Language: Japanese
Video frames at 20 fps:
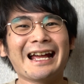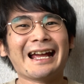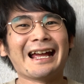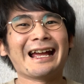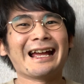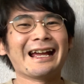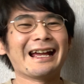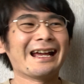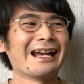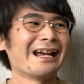
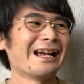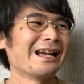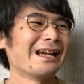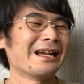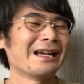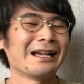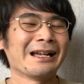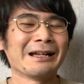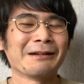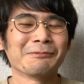
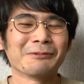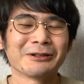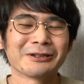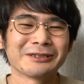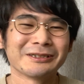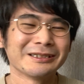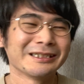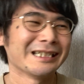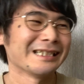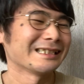えー、
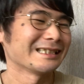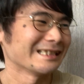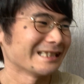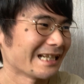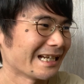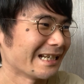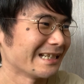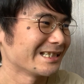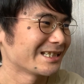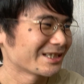僕です
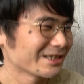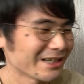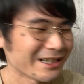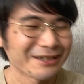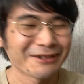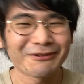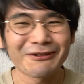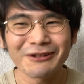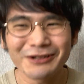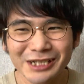ね一応あ
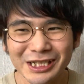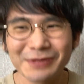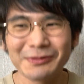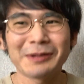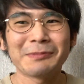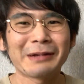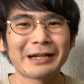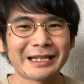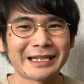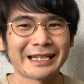の告示
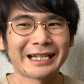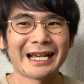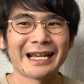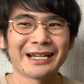日前に、